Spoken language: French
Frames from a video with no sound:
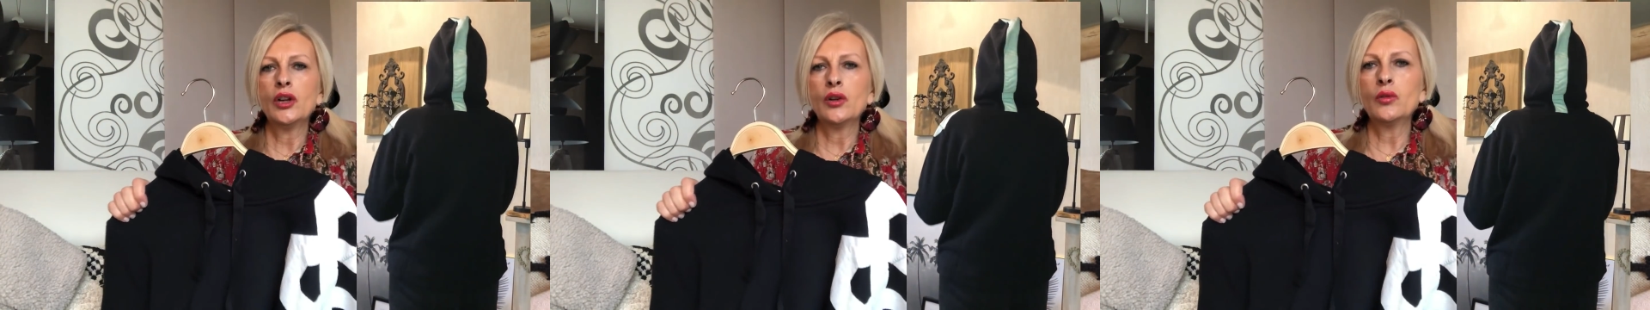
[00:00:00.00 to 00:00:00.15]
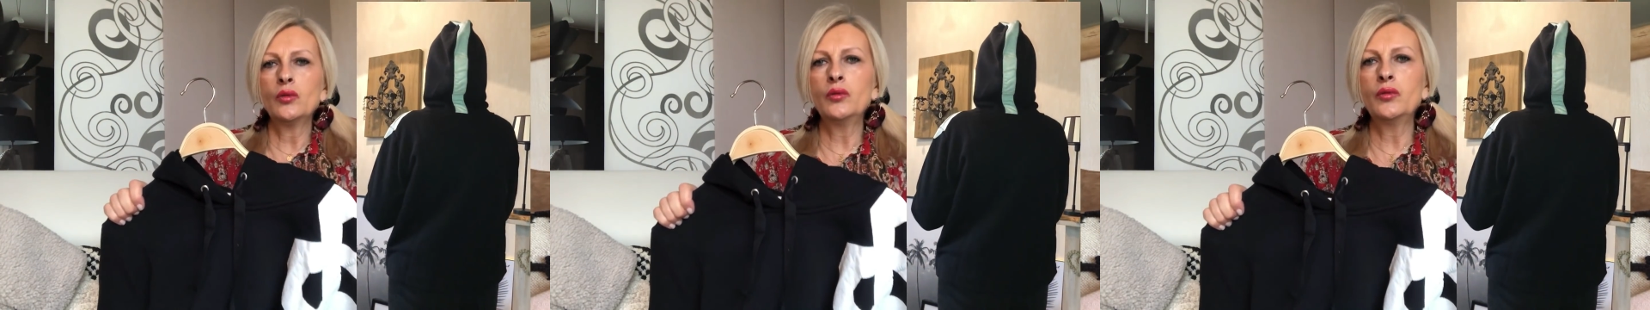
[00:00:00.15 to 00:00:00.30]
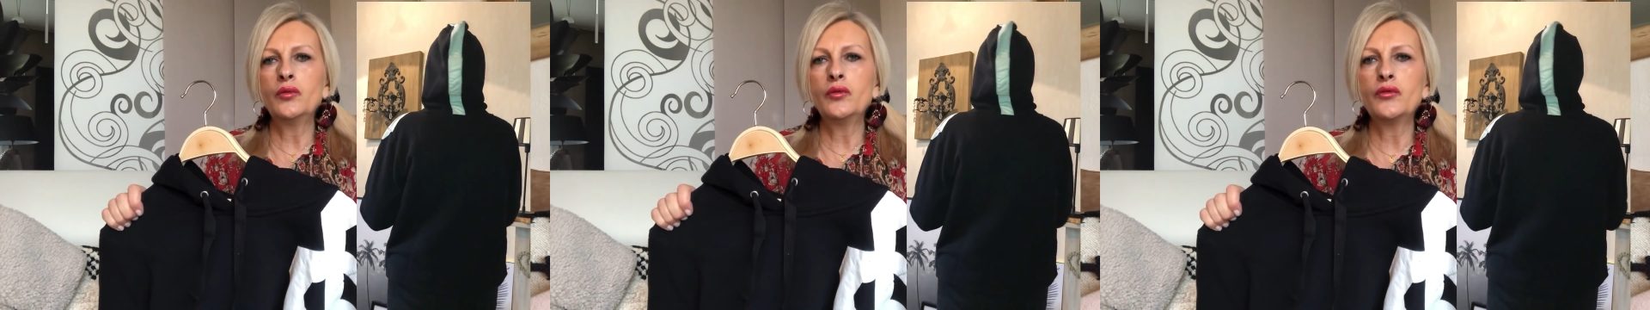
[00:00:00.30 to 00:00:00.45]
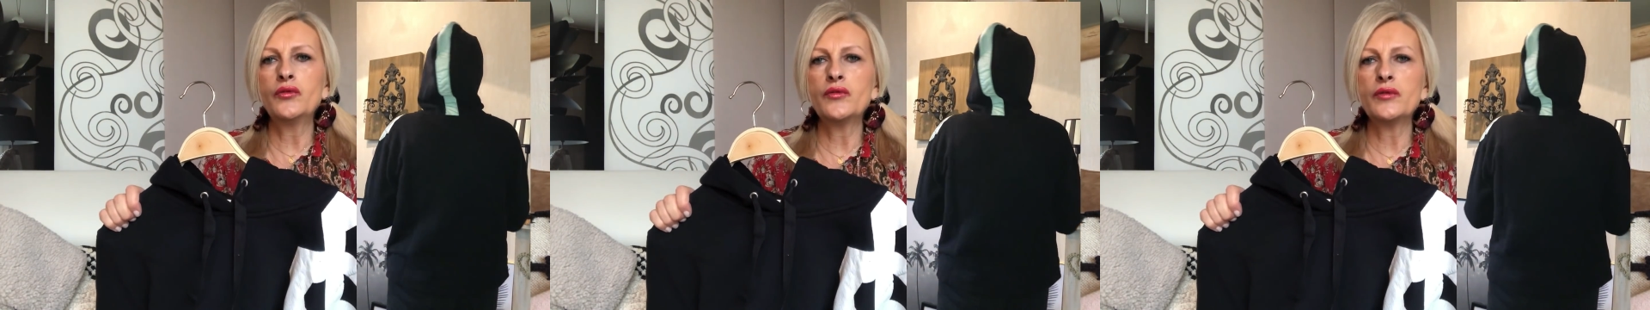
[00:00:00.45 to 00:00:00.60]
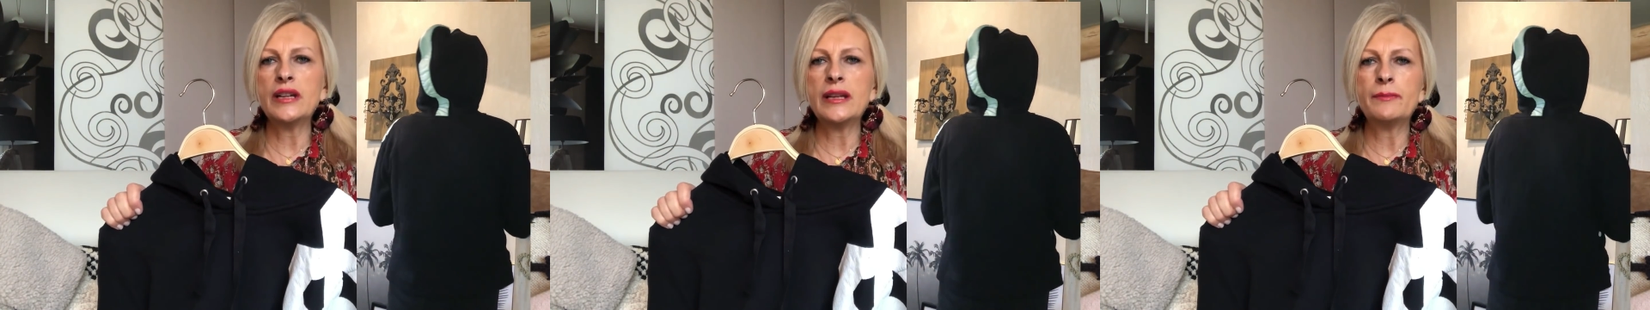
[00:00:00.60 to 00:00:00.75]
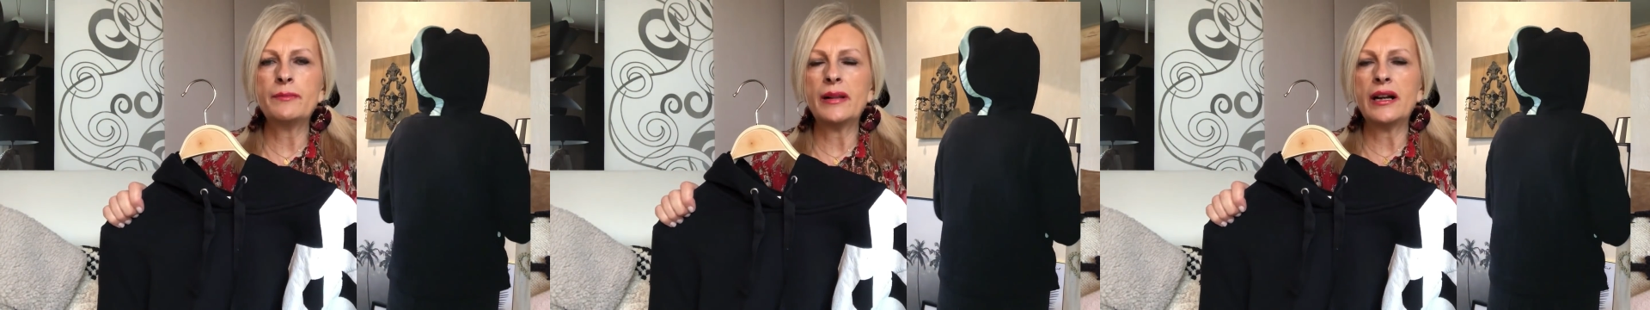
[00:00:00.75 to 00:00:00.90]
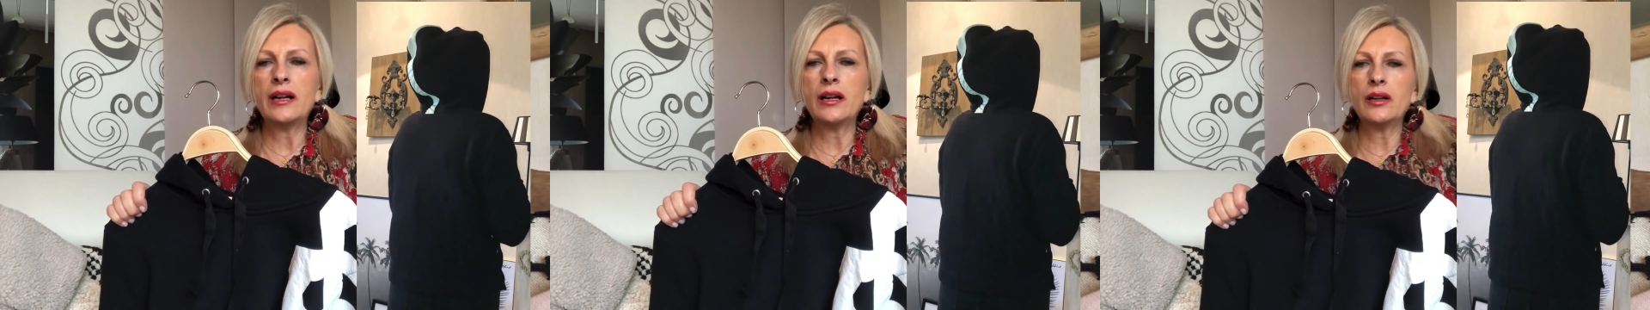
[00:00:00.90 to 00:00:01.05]
où vous voulez
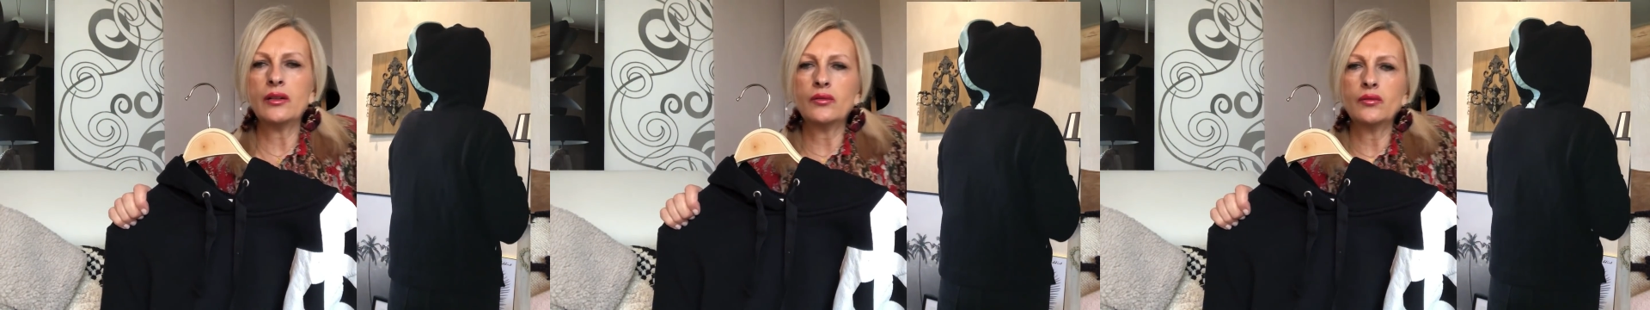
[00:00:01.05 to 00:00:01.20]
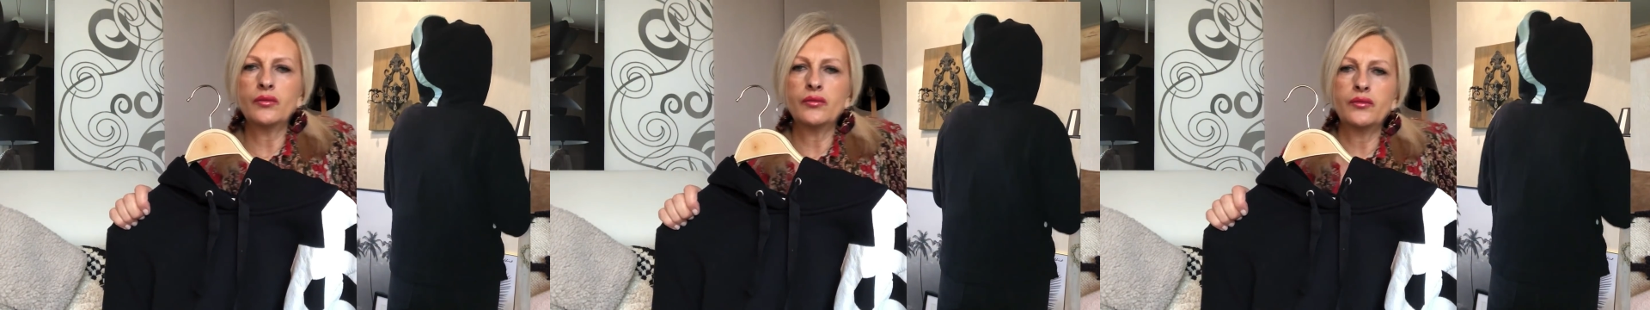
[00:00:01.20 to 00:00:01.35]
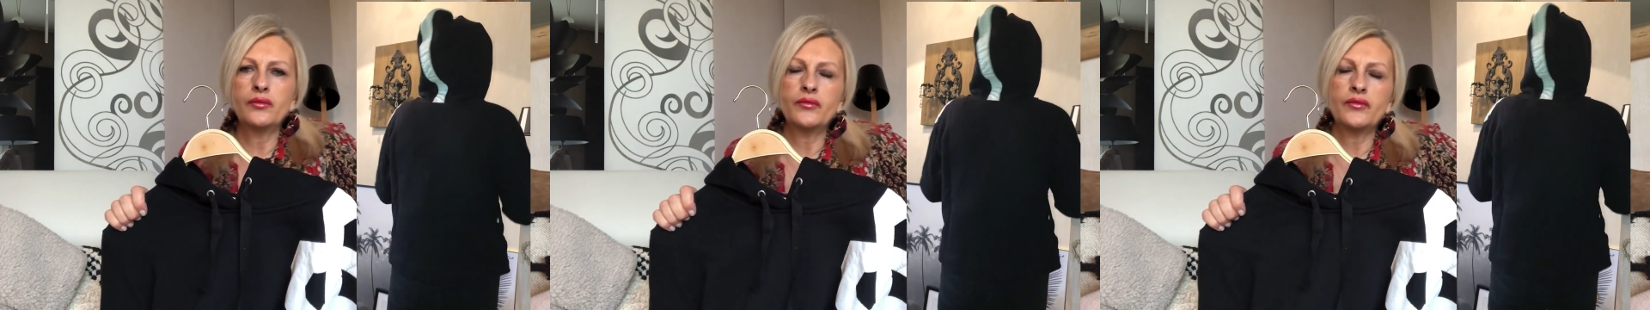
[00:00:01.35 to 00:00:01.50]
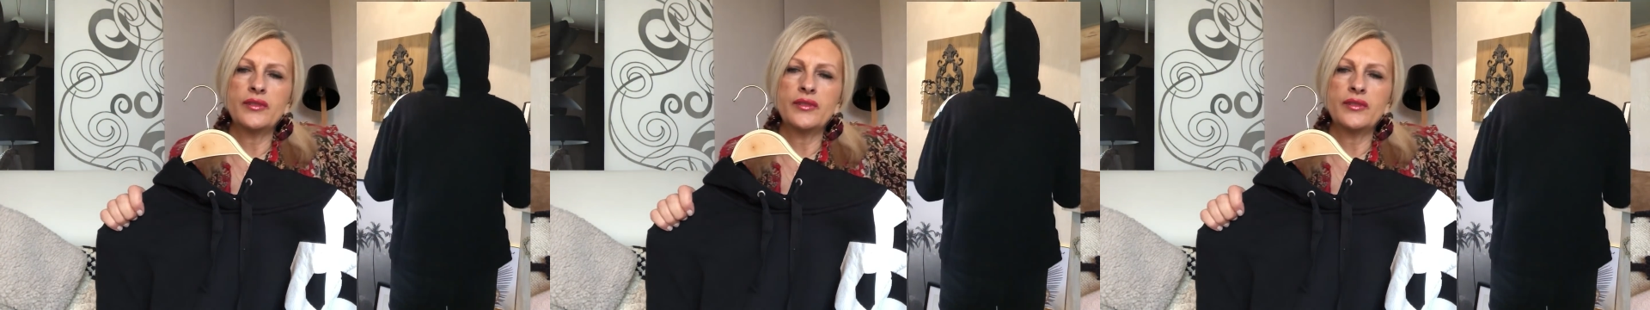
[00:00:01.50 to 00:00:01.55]
pas, où vous